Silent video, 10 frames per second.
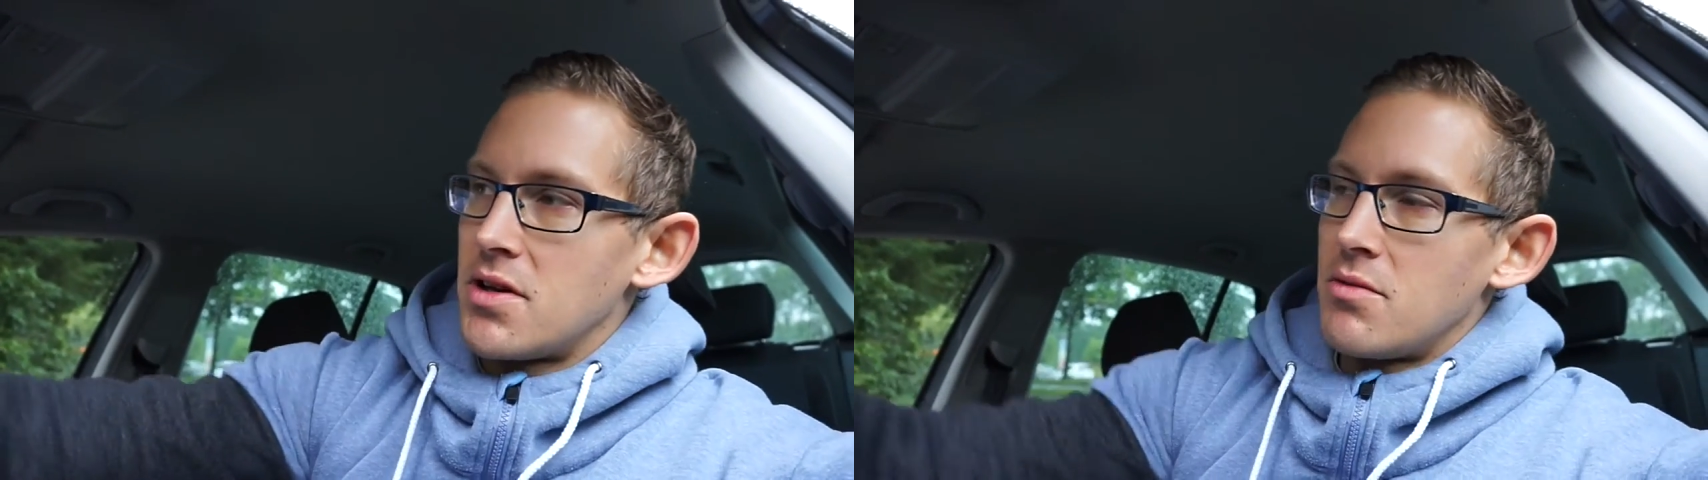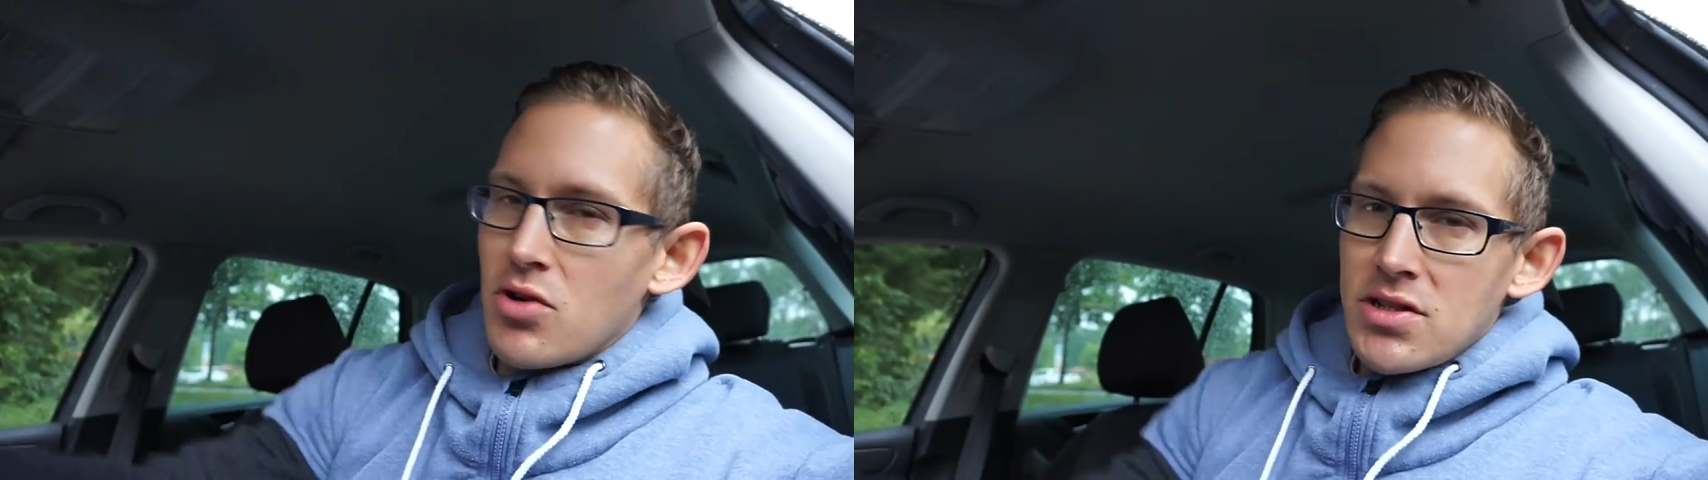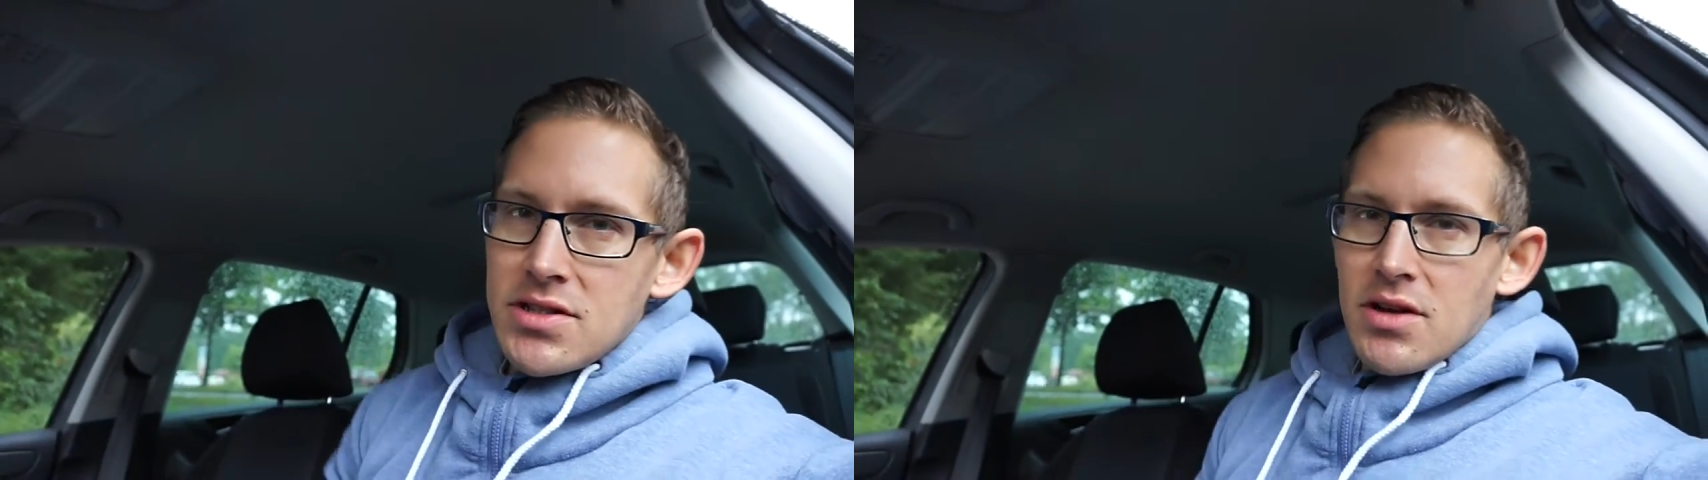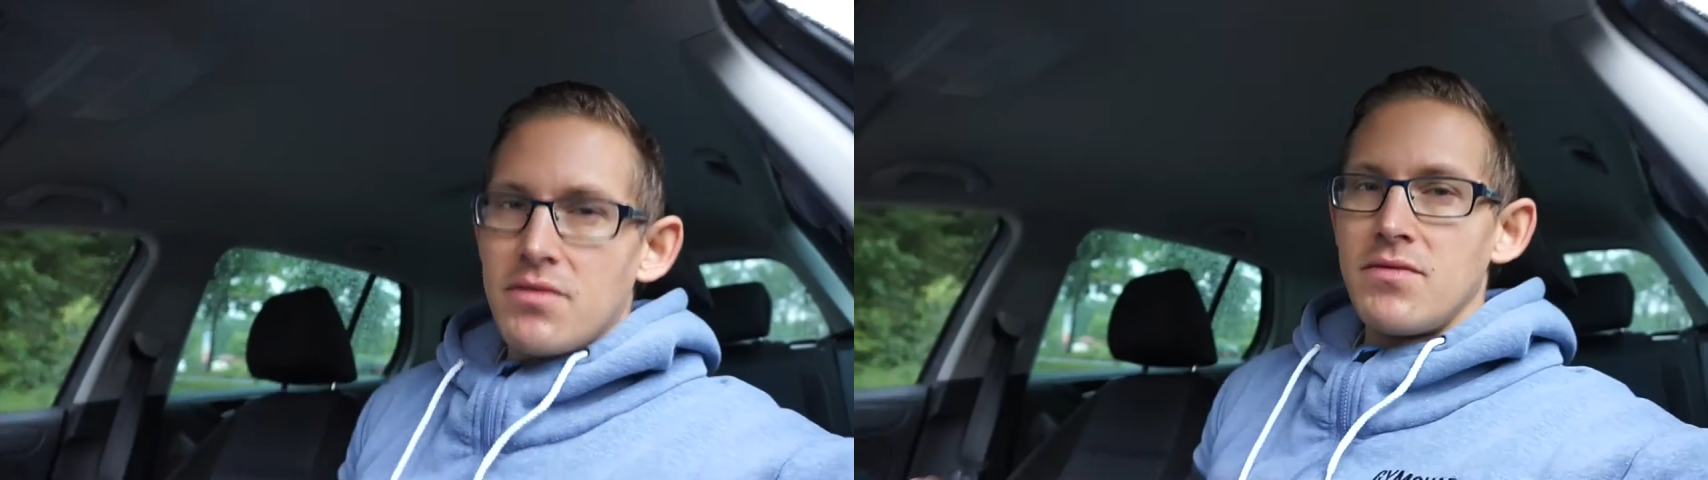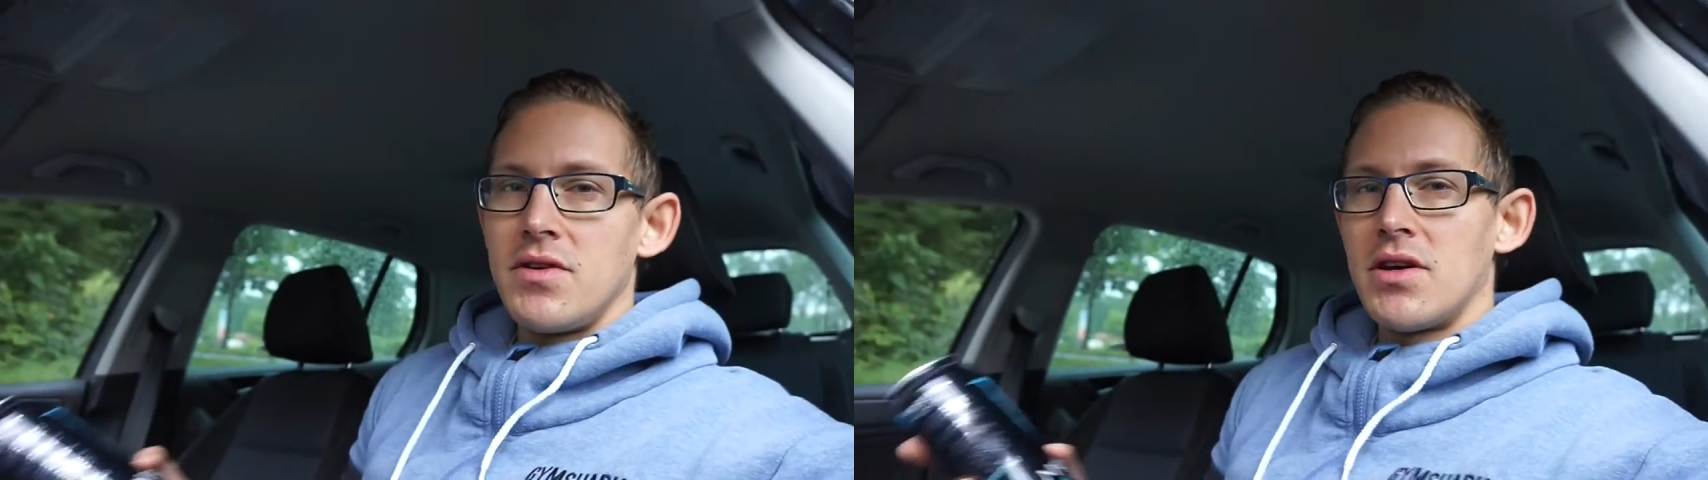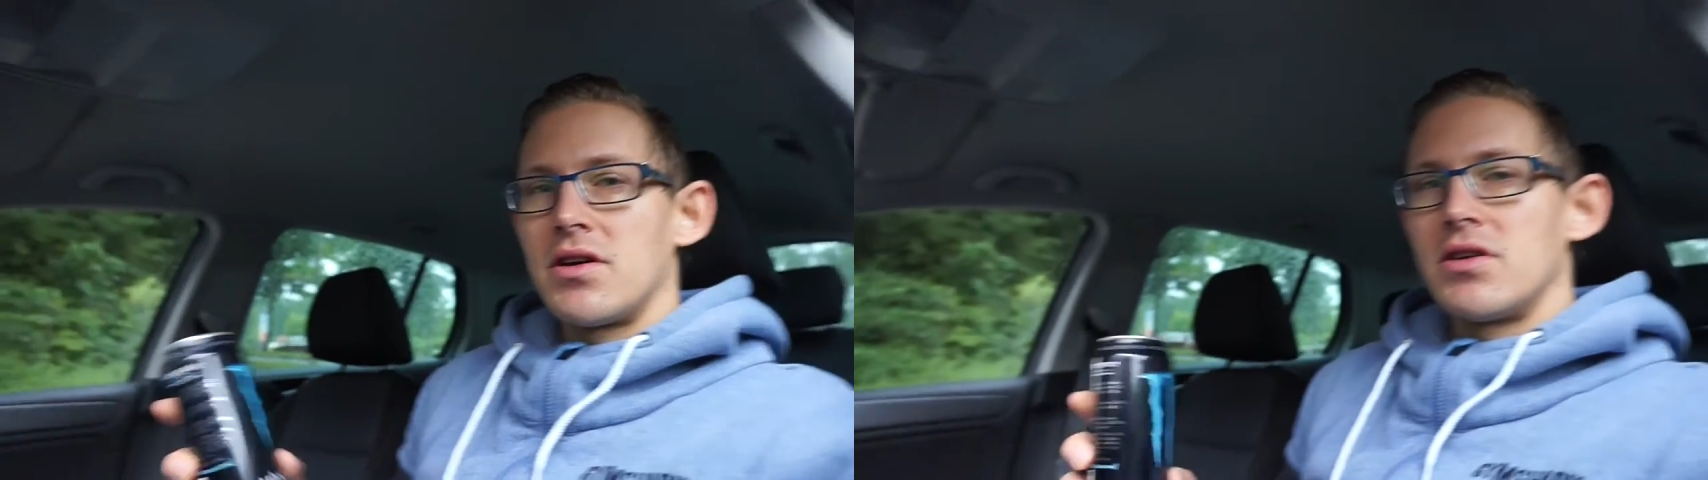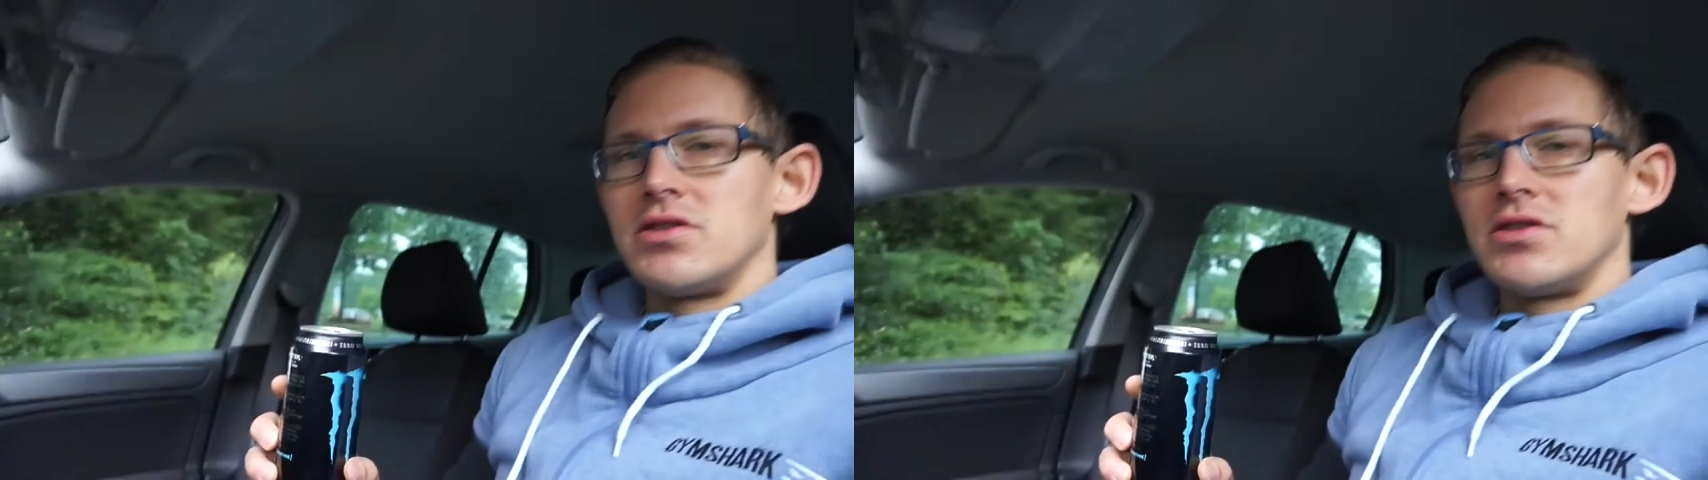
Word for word: den Monster auf dem Weg